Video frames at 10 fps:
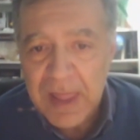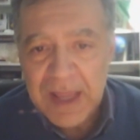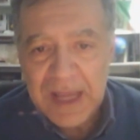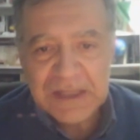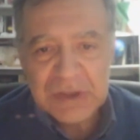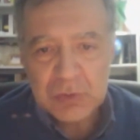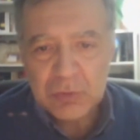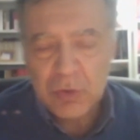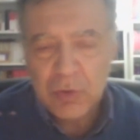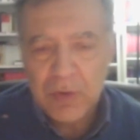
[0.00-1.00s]
e
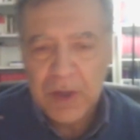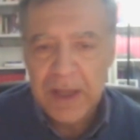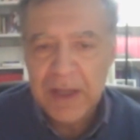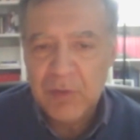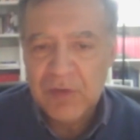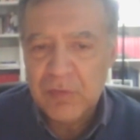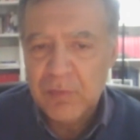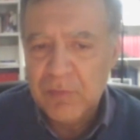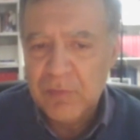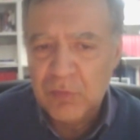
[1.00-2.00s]
sono, eh, e questo,
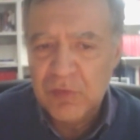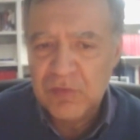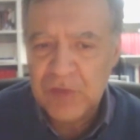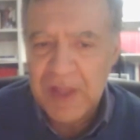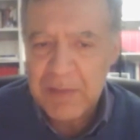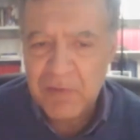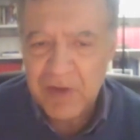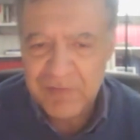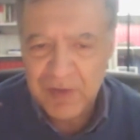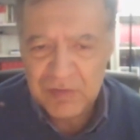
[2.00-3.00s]
su questo tema vorrei
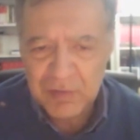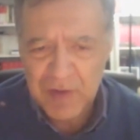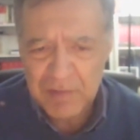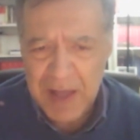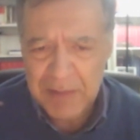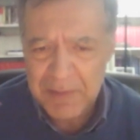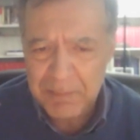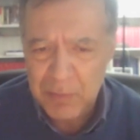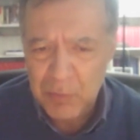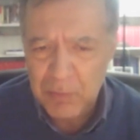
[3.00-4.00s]
soffermarmi
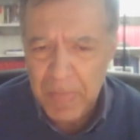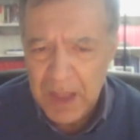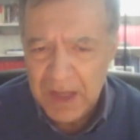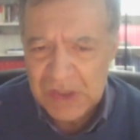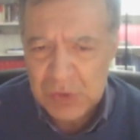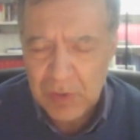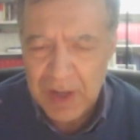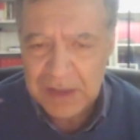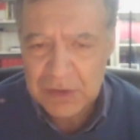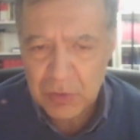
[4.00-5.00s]
più che su
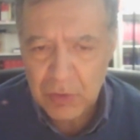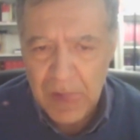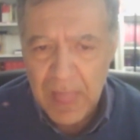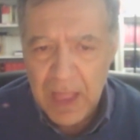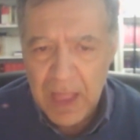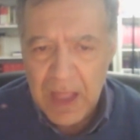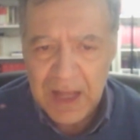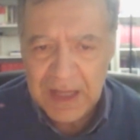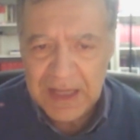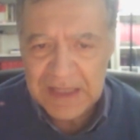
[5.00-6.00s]
altro,
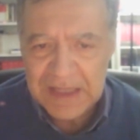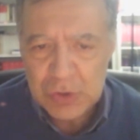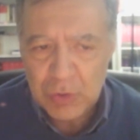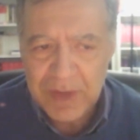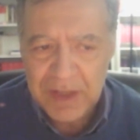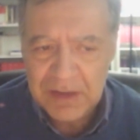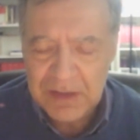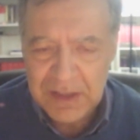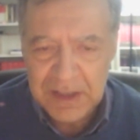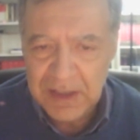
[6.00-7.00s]
anche
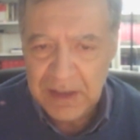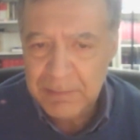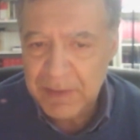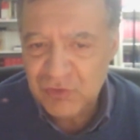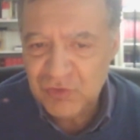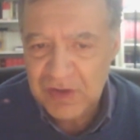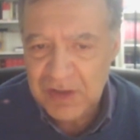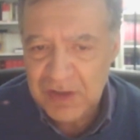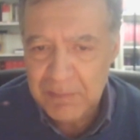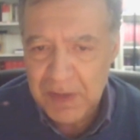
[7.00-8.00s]
strumenti eh,
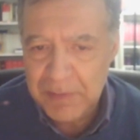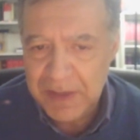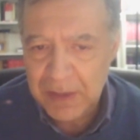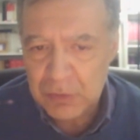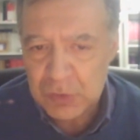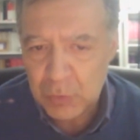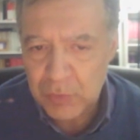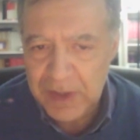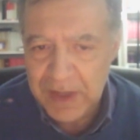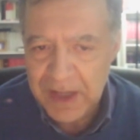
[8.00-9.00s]
imprescindibili per
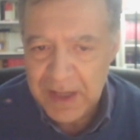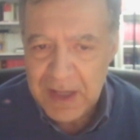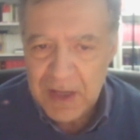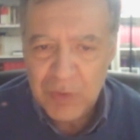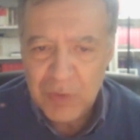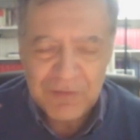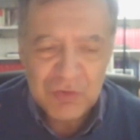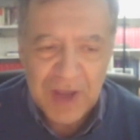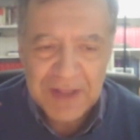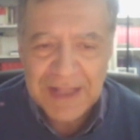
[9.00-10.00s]
ricostruire una
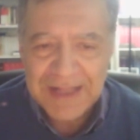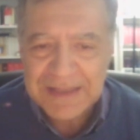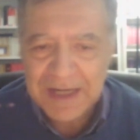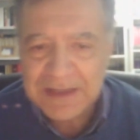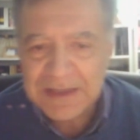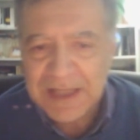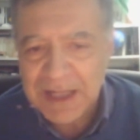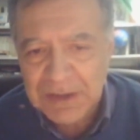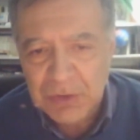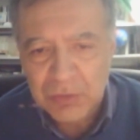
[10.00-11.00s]
vicenda
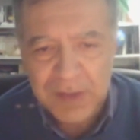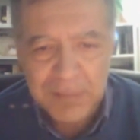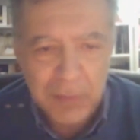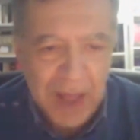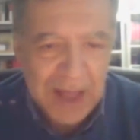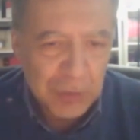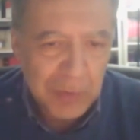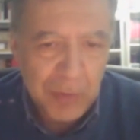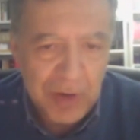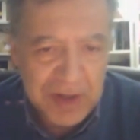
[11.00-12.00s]
altrettanto tribolata come
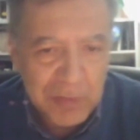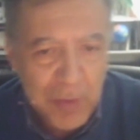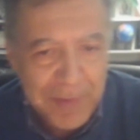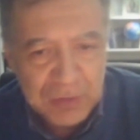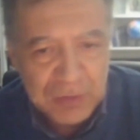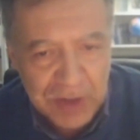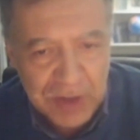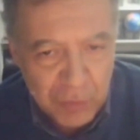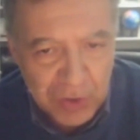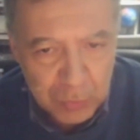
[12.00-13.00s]
quella del movimento dei
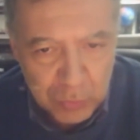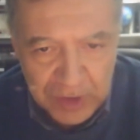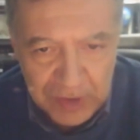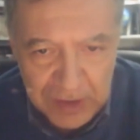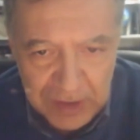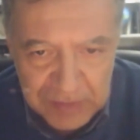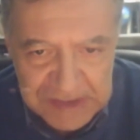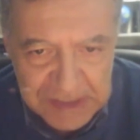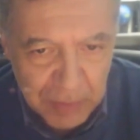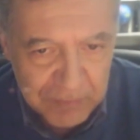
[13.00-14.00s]
lavoratori di, di,
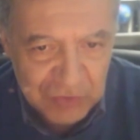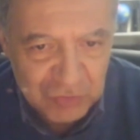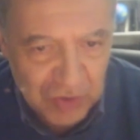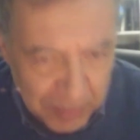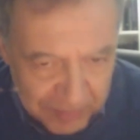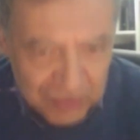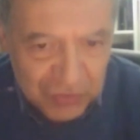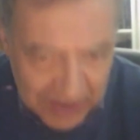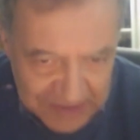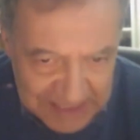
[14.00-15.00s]
questa provincia, una provincia
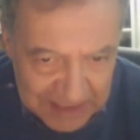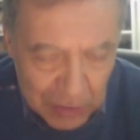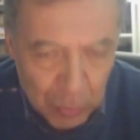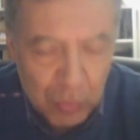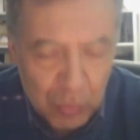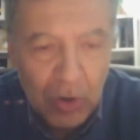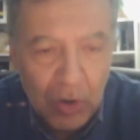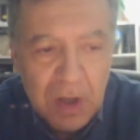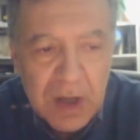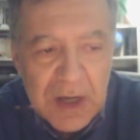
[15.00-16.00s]
che è stata a lungo
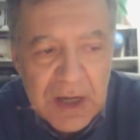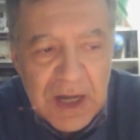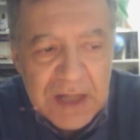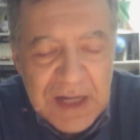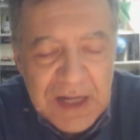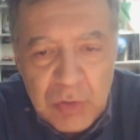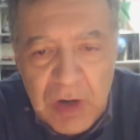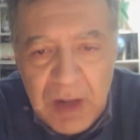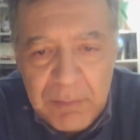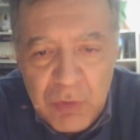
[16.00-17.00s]
addirittura
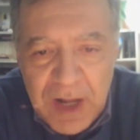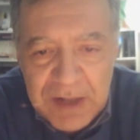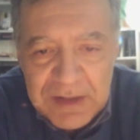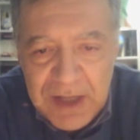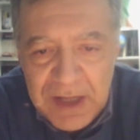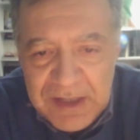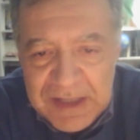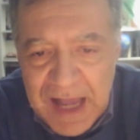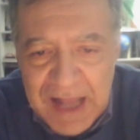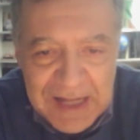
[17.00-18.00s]
la più grande
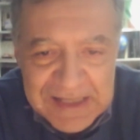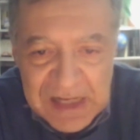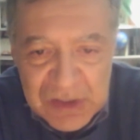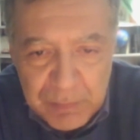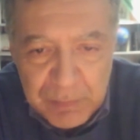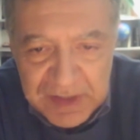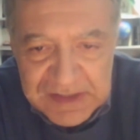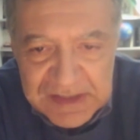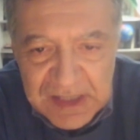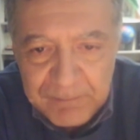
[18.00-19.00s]
d'Italia, che è stata
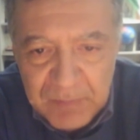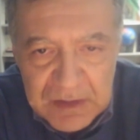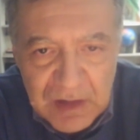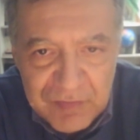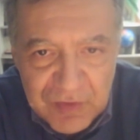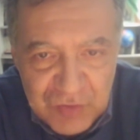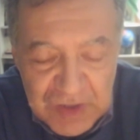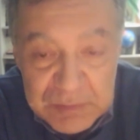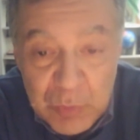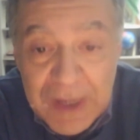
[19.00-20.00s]
soppressa eh, dal
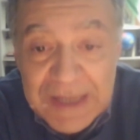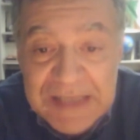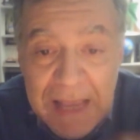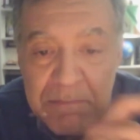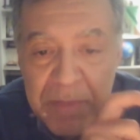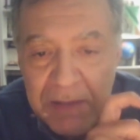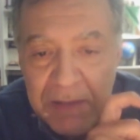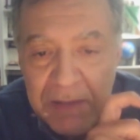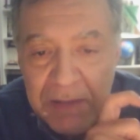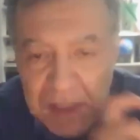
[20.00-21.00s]
fascismo, sempre in
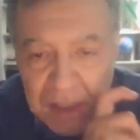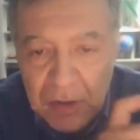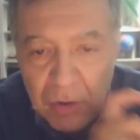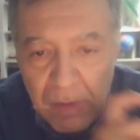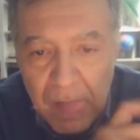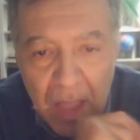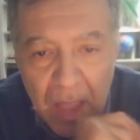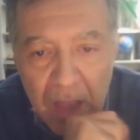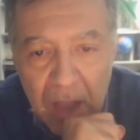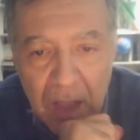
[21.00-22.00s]
bilico
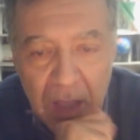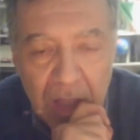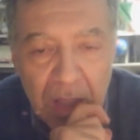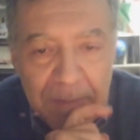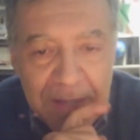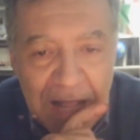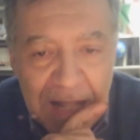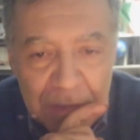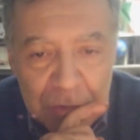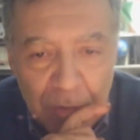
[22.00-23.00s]
eh,
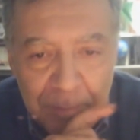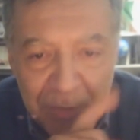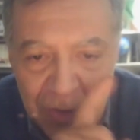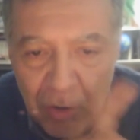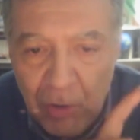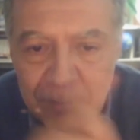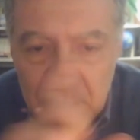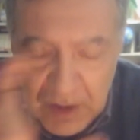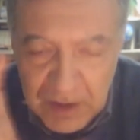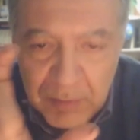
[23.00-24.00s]
peraltro, e poi dirò,
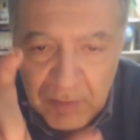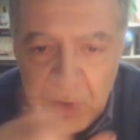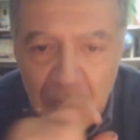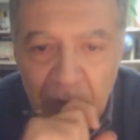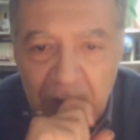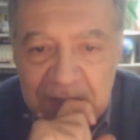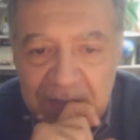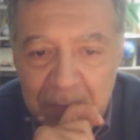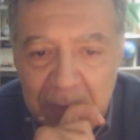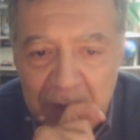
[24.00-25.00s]
eh, proverò a dirvi
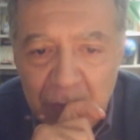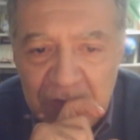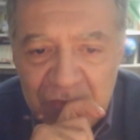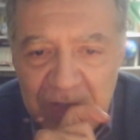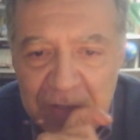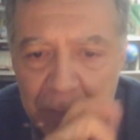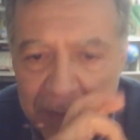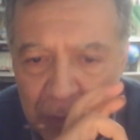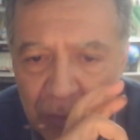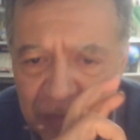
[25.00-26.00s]
per cosa c'entra, per
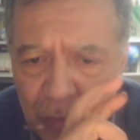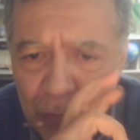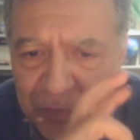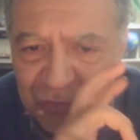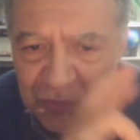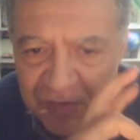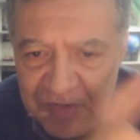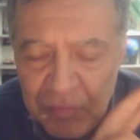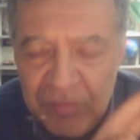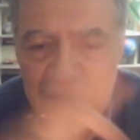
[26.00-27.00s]
cosa colpisce questa
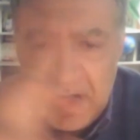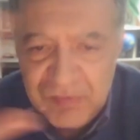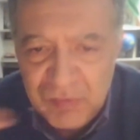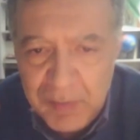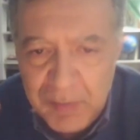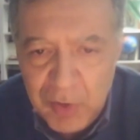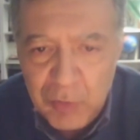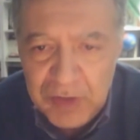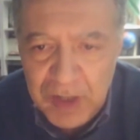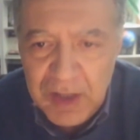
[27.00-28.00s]
considerazione poi
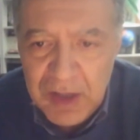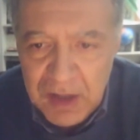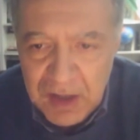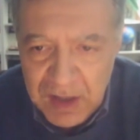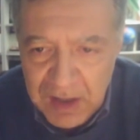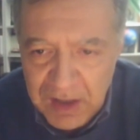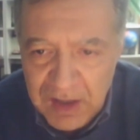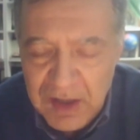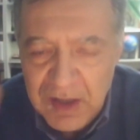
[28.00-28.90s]
con eh,